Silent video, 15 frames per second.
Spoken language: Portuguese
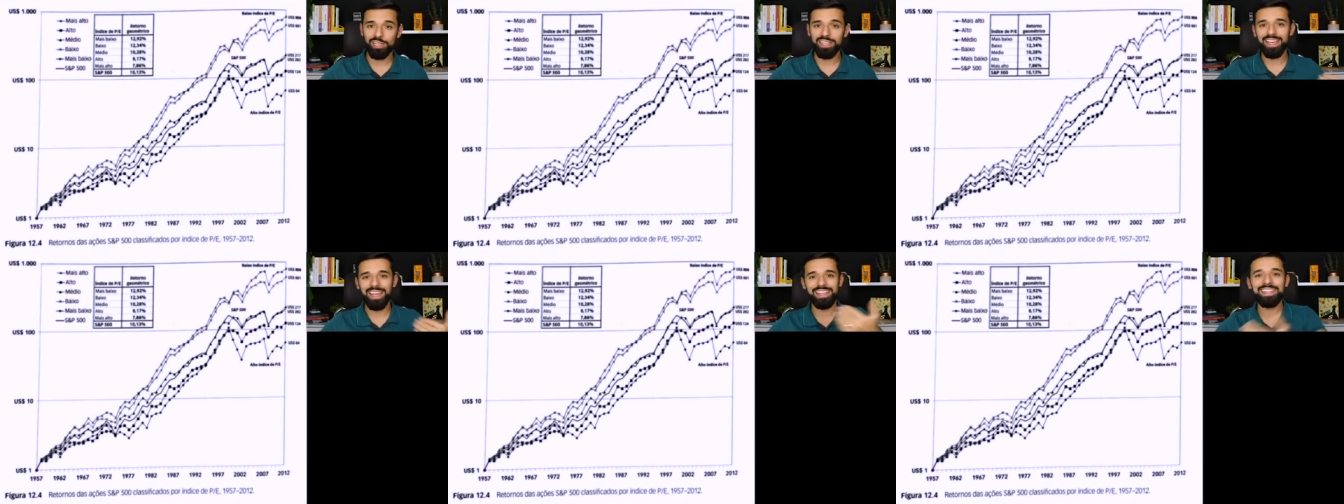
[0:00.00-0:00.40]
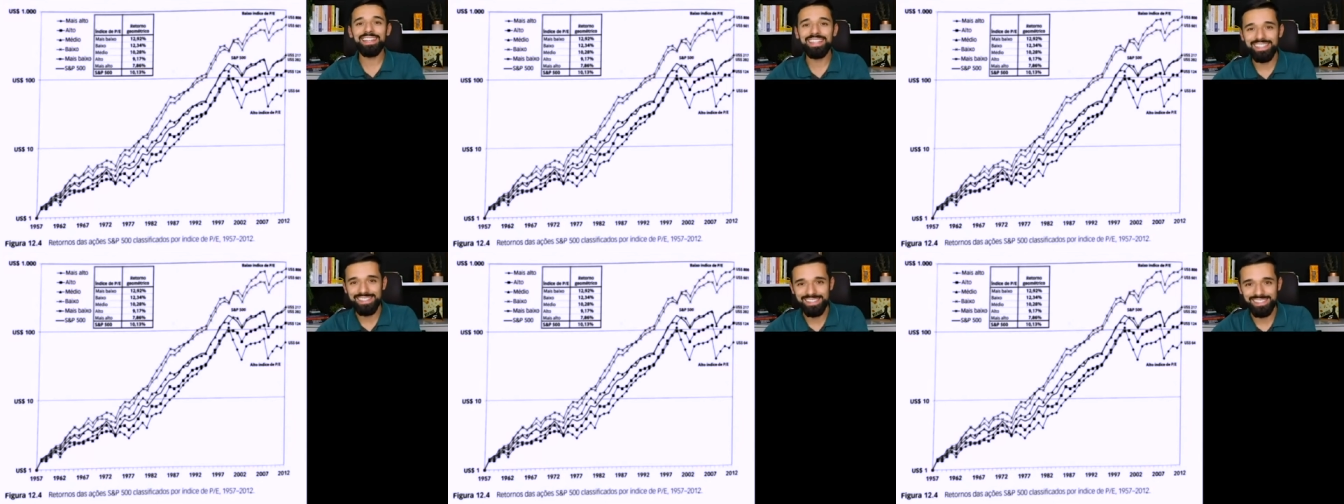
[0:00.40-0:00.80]
que é em
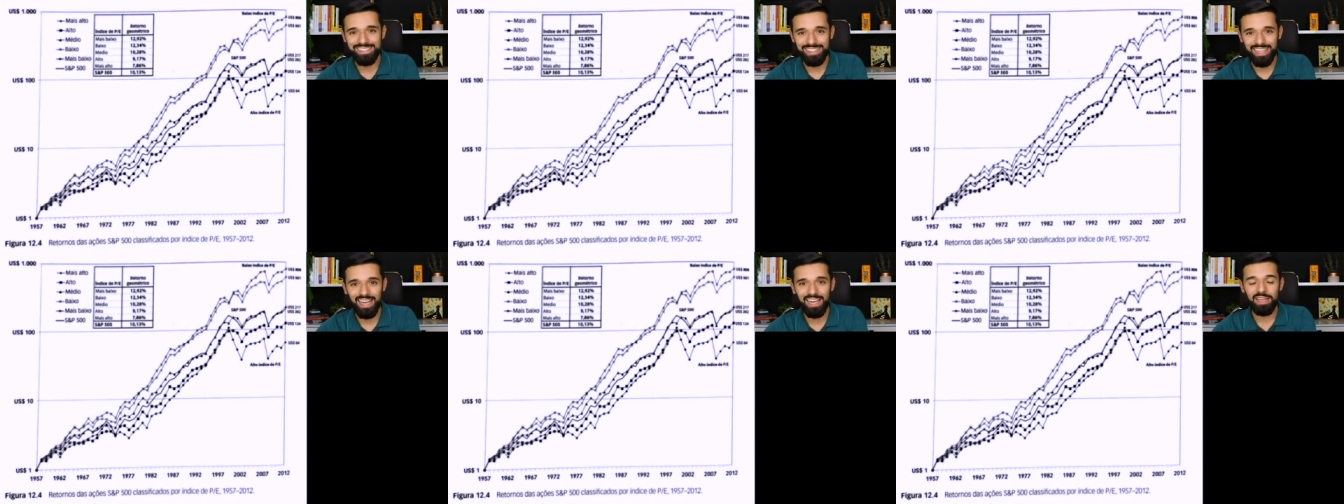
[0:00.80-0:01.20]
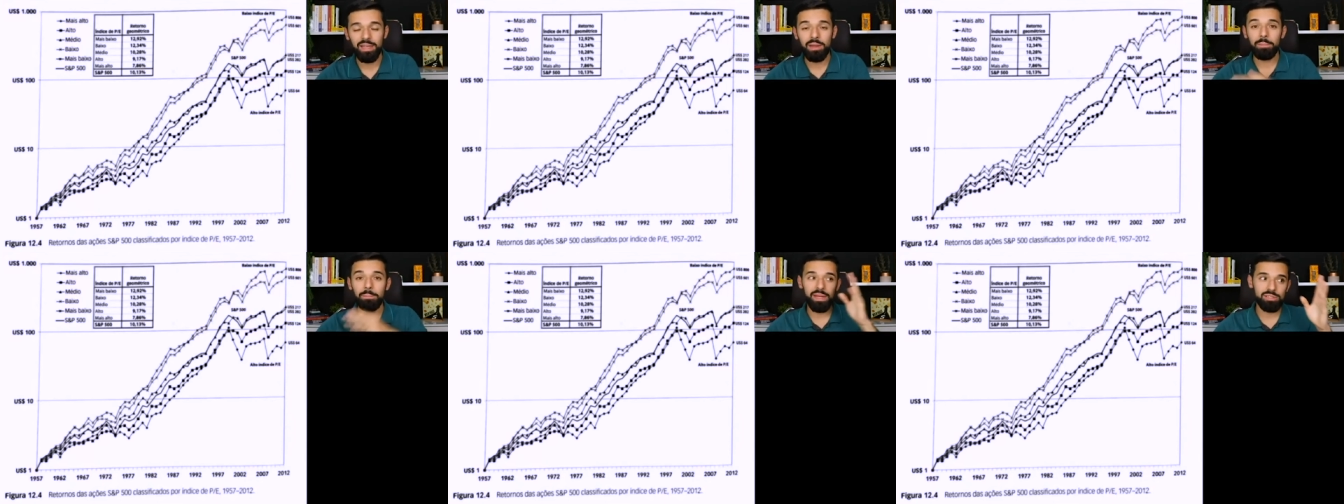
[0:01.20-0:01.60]
inglês, tá?
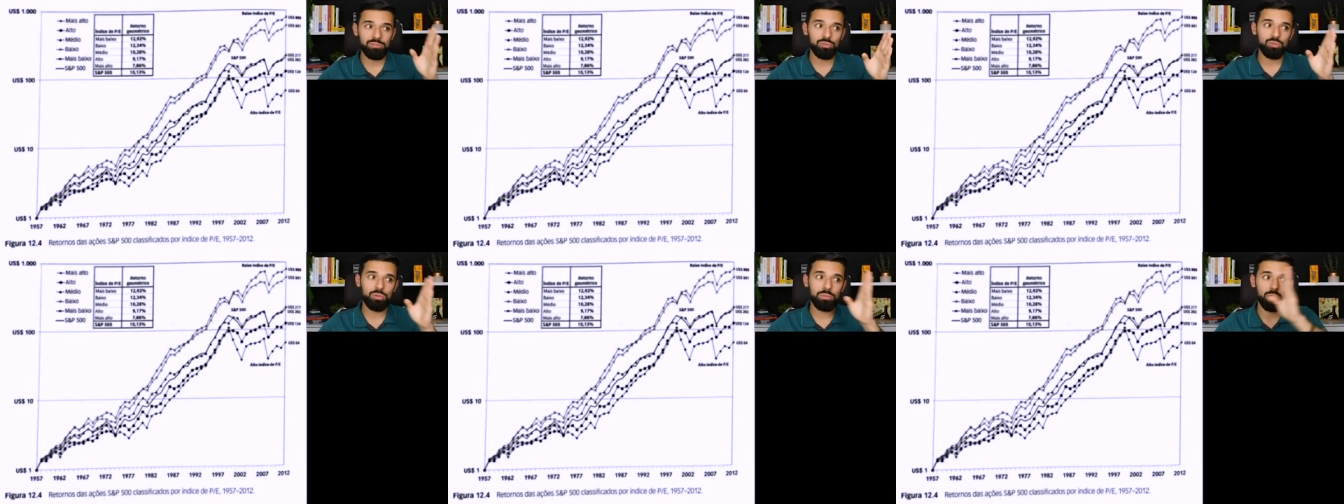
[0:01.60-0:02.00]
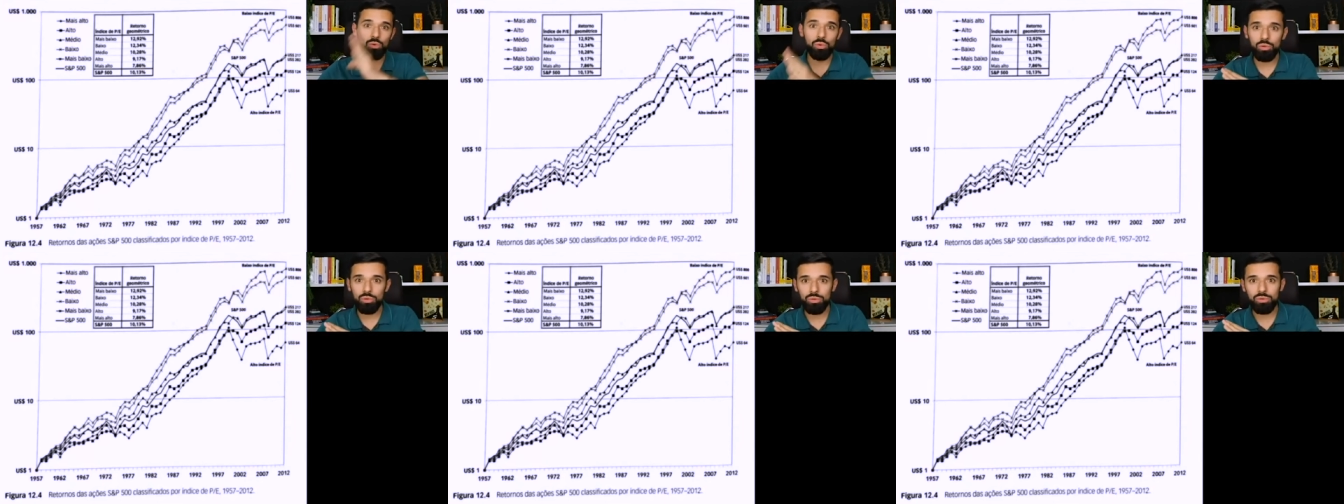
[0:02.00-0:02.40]
Preço sobre o
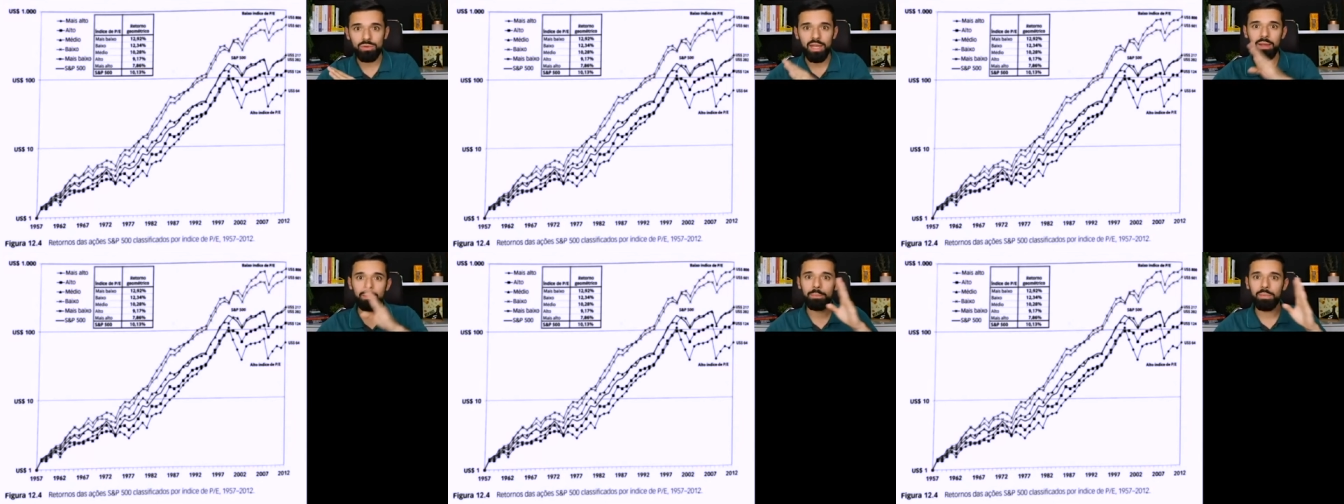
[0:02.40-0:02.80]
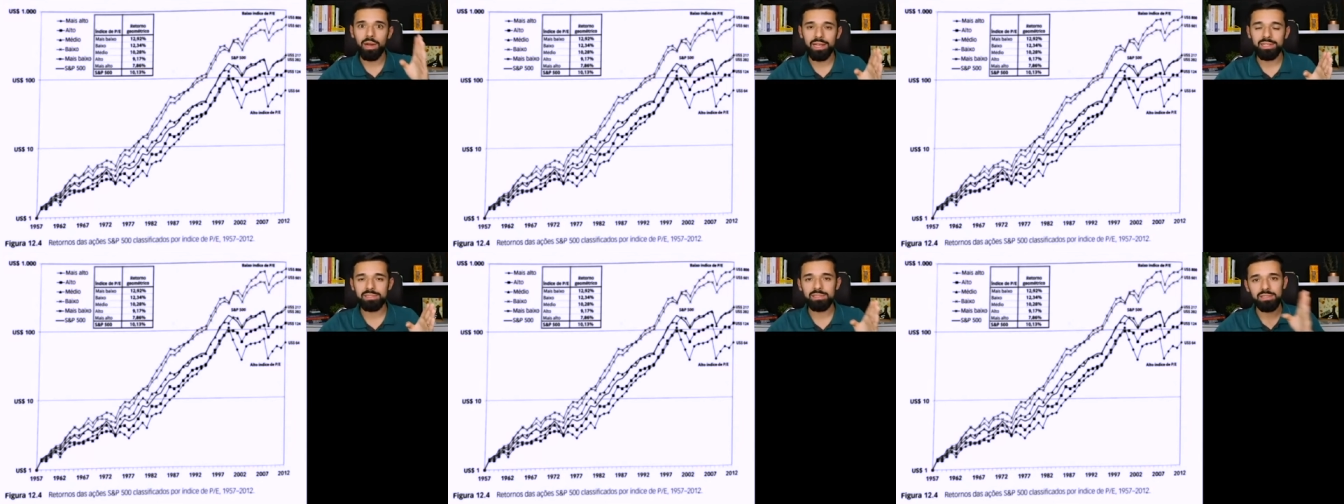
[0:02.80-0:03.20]
lucro é
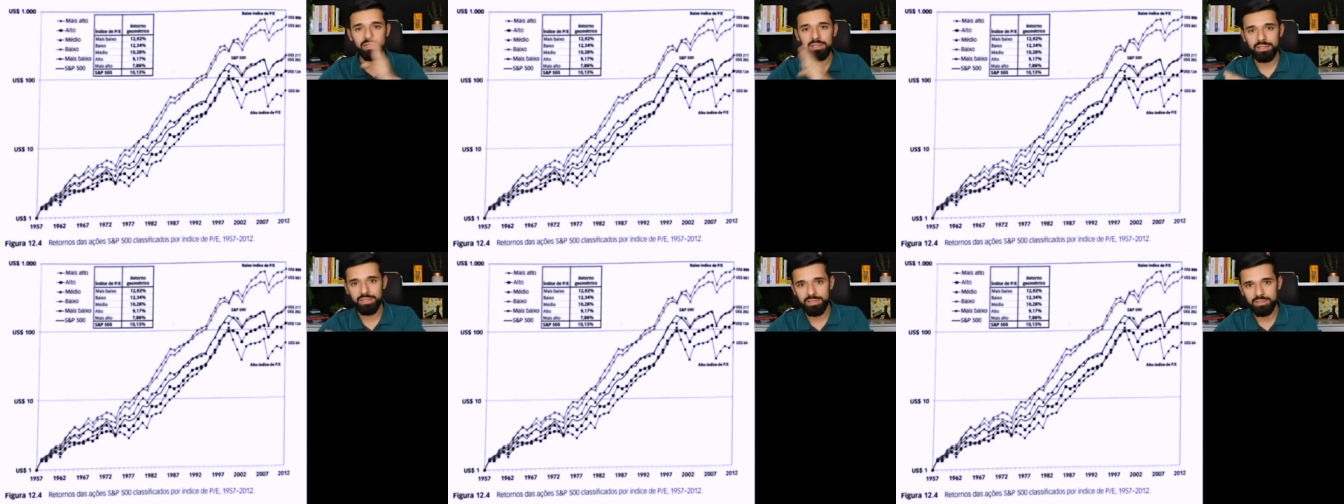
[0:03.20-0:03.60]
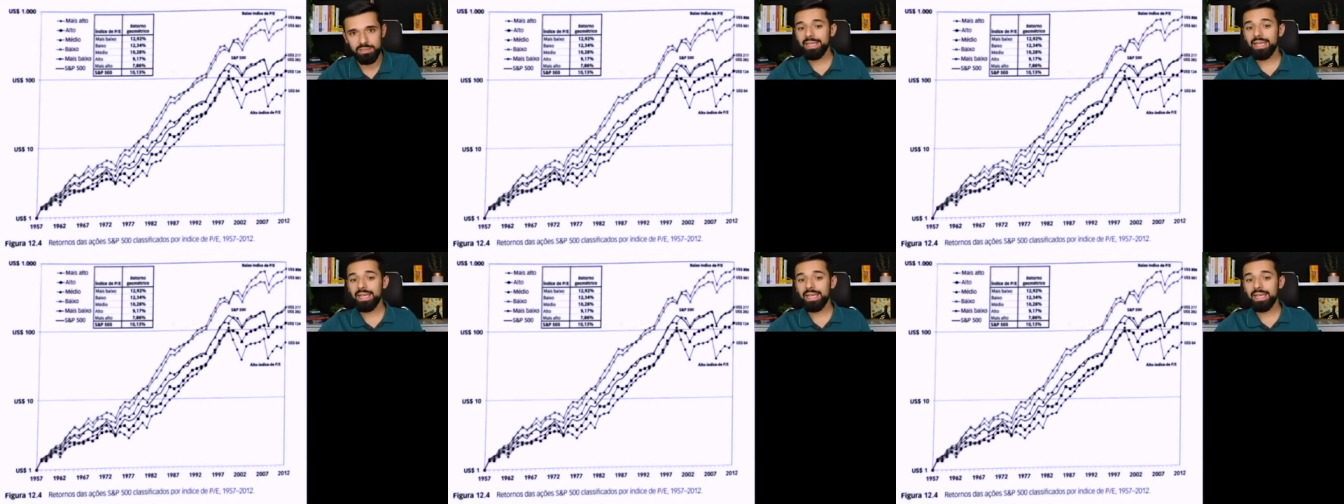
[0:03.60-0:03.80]
Price Earnings.